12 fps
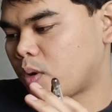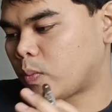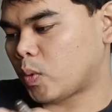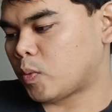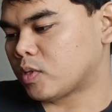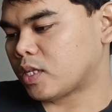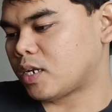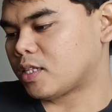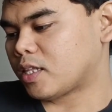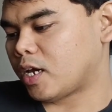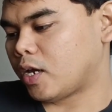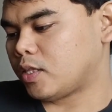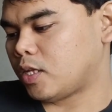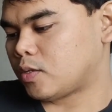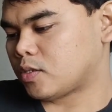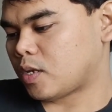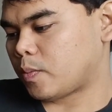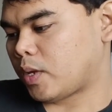Mapupunta na tayo
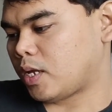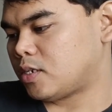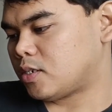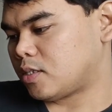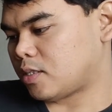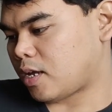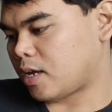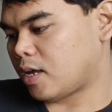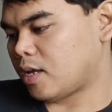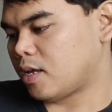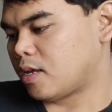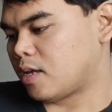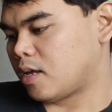dito sa page na